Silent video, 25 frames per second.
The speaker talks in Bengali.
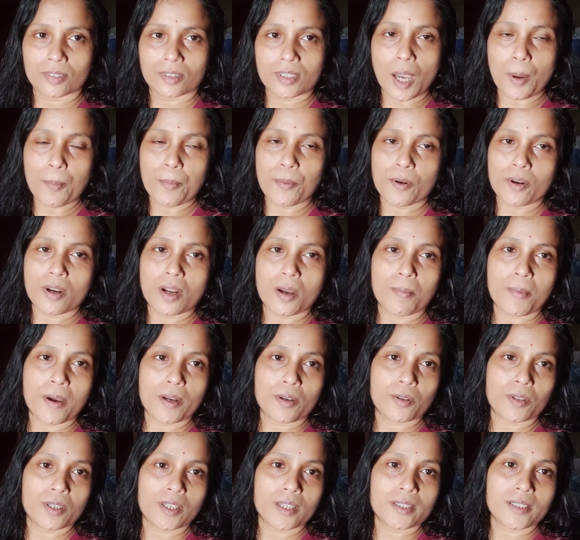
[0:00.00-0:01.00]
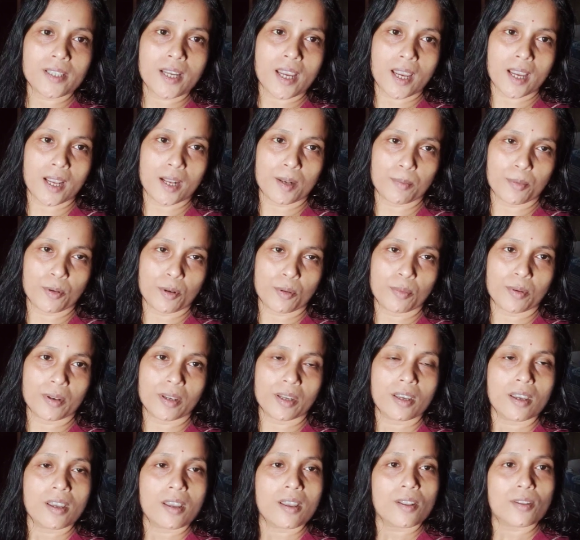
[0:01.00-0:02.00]
সাপোর্ট আমার অনেকটা হেল্প হবে
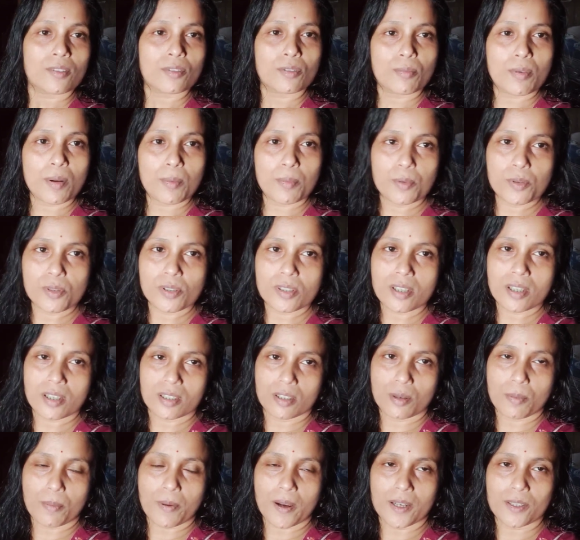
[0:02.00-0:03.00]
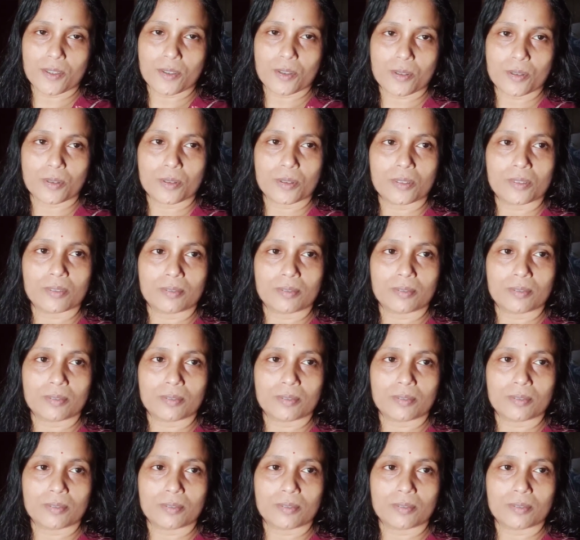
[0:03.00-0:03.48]
তোমরা বুঝতে দিতে পারছো